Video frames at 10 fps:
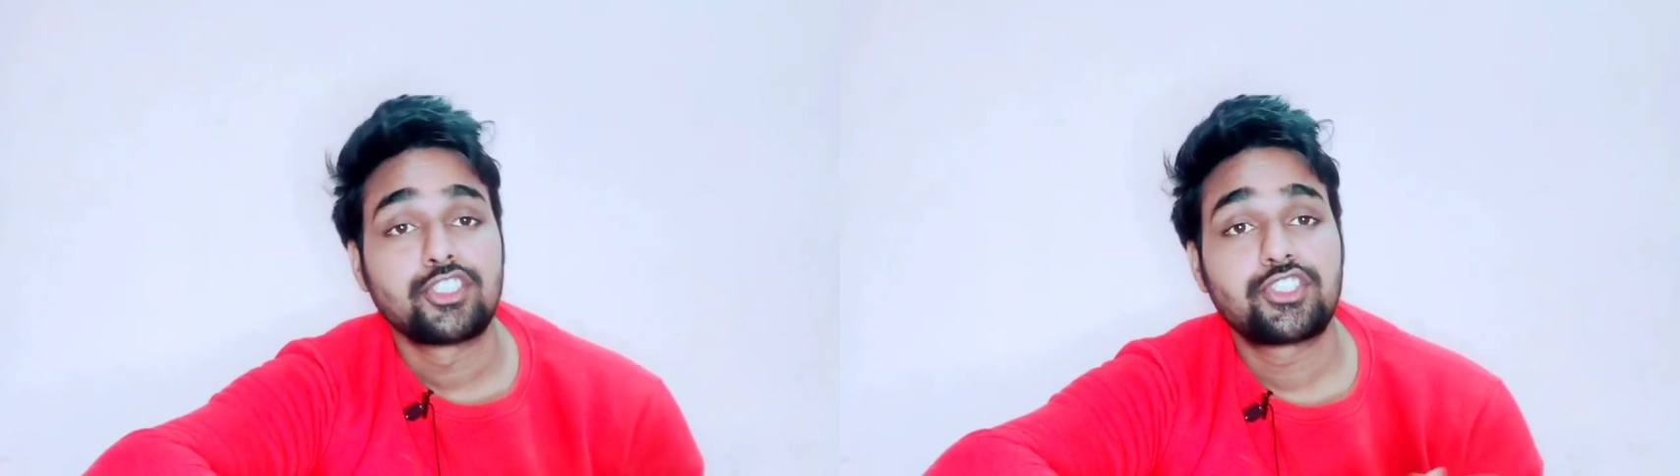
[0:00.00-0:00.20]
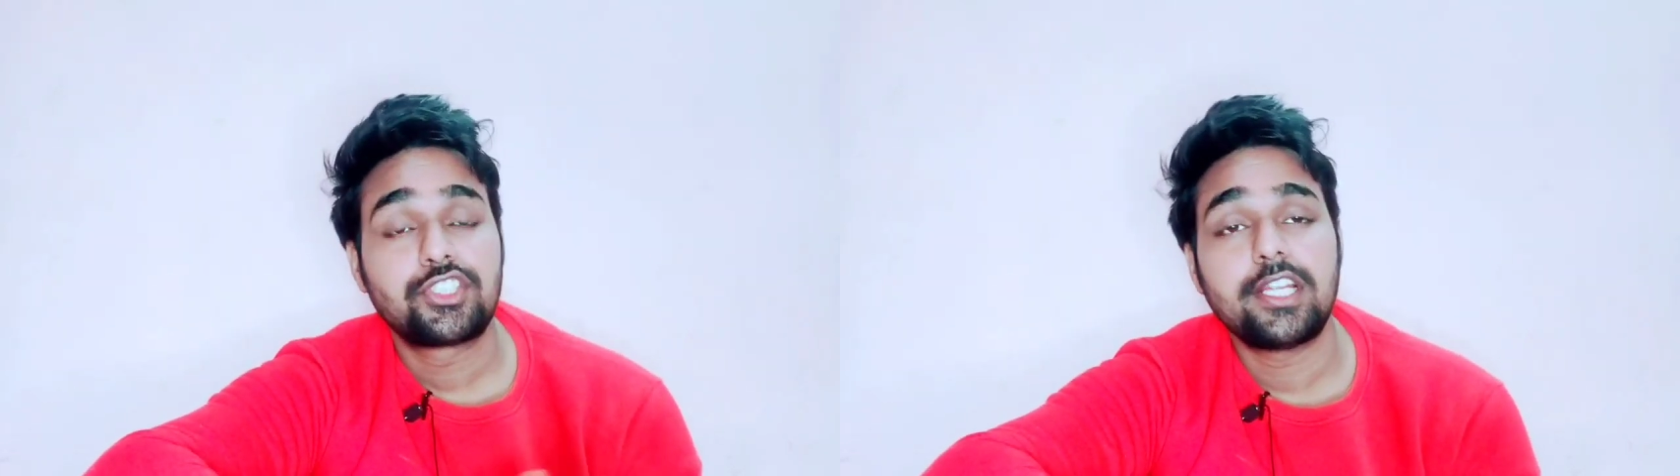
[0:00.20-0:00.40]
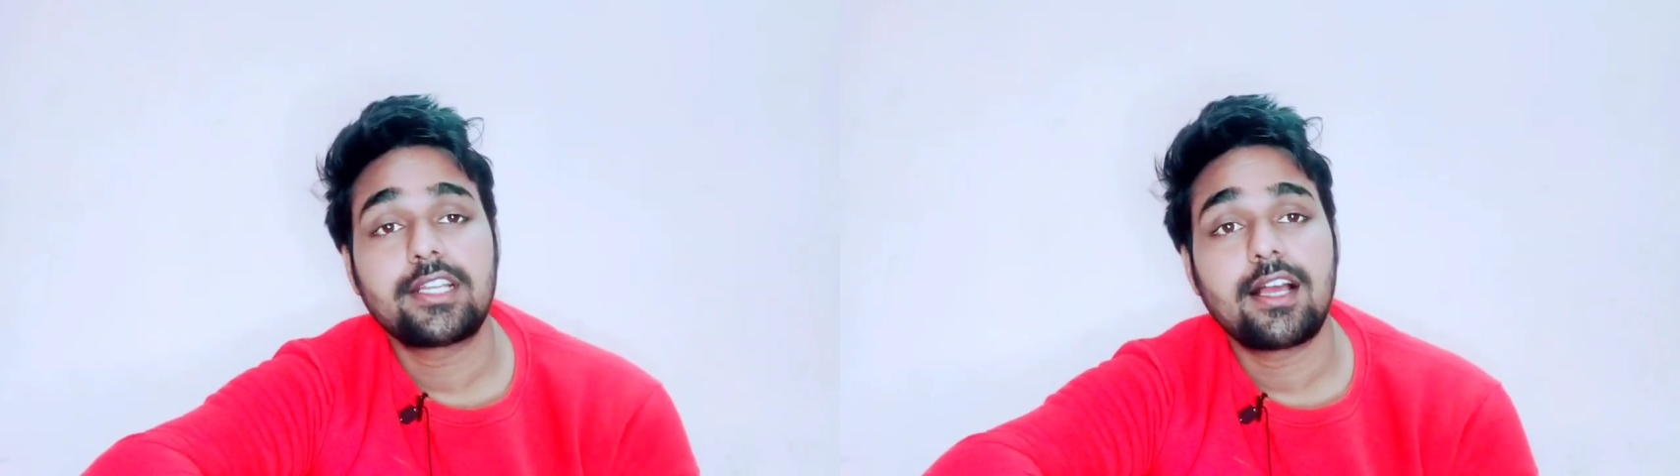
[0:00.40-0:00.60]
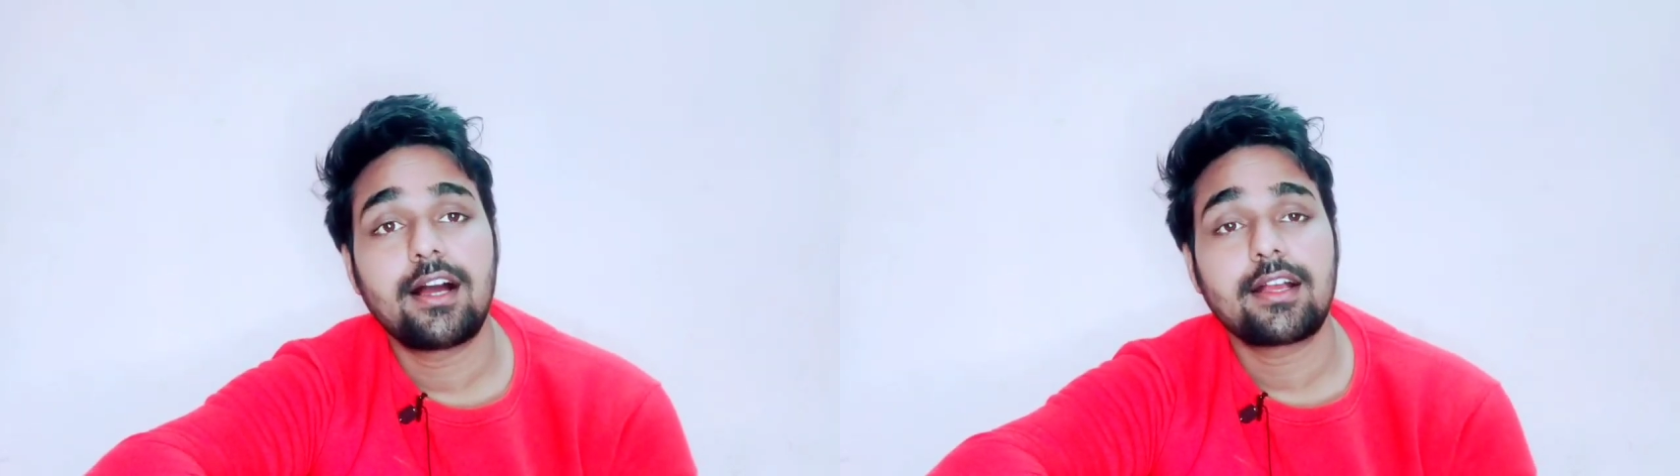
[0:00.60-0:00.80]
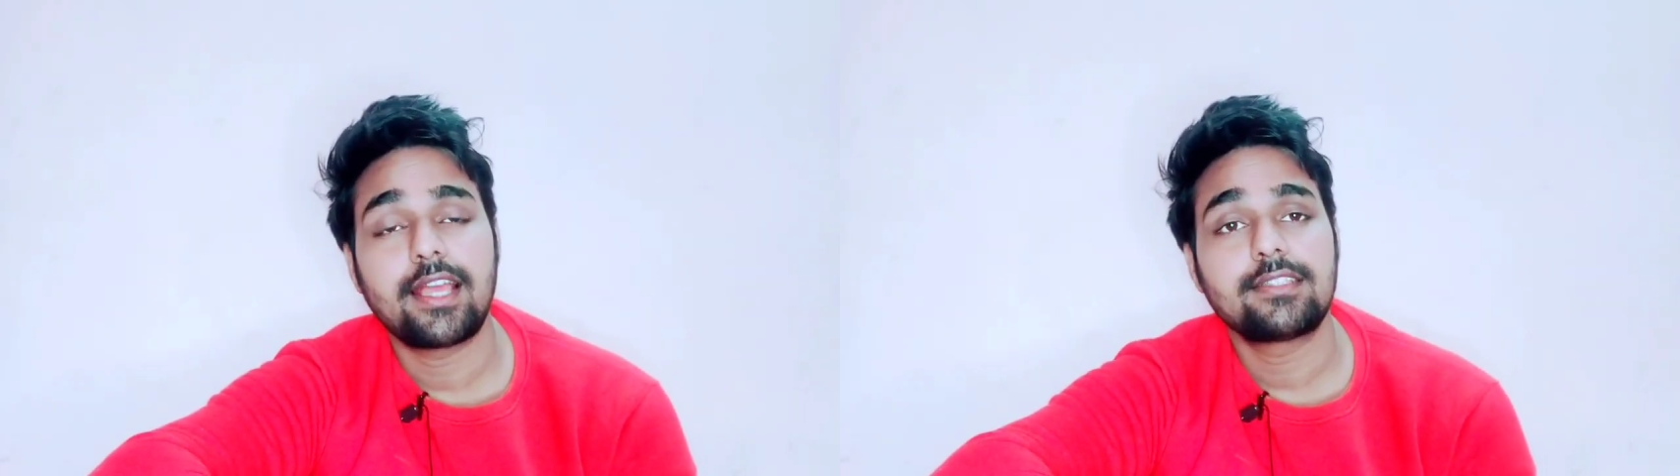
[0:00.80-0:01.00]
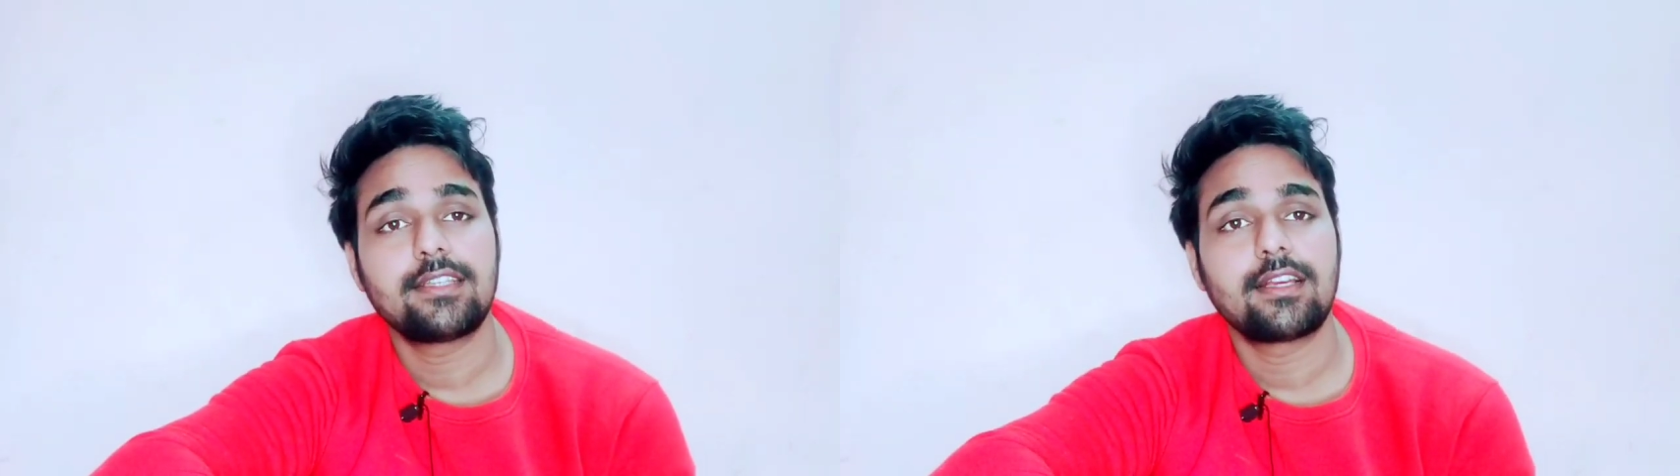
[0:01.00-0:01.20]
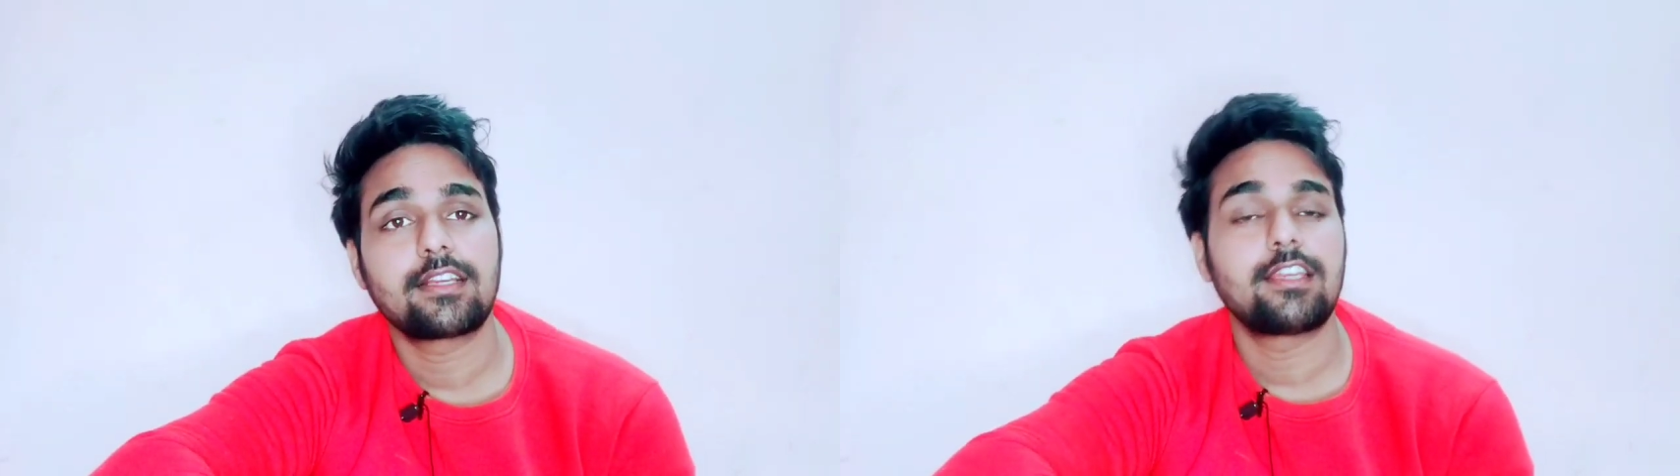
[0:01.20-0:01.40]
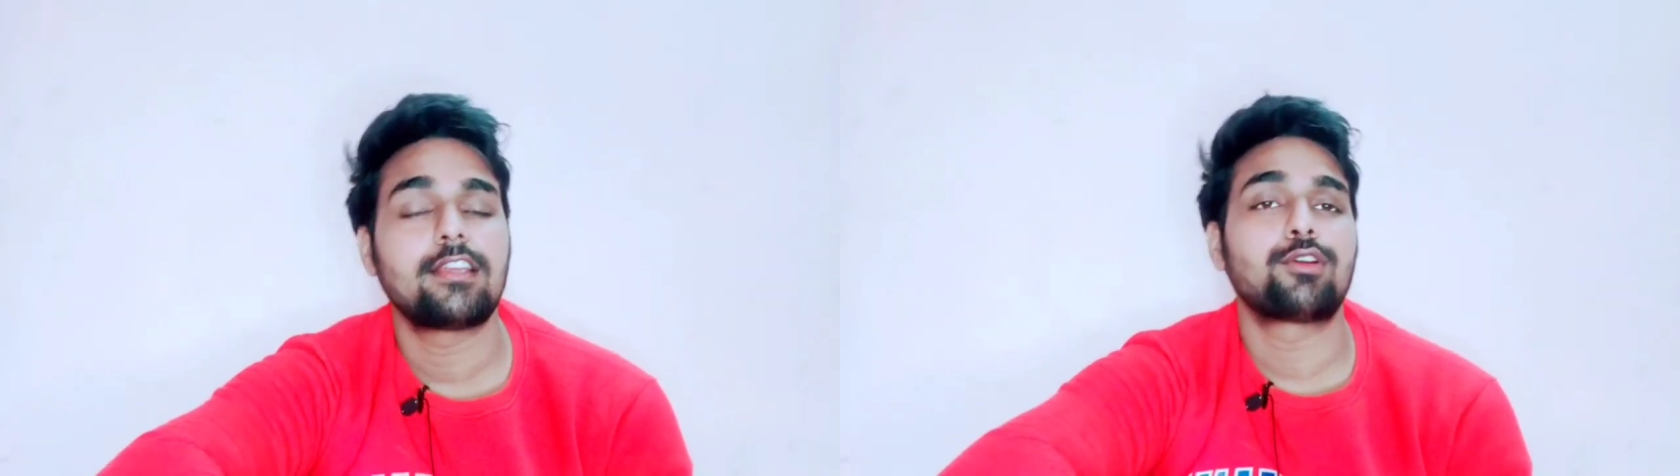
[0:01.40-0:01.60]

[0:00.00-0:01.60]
स्टेट का कहते हैं कि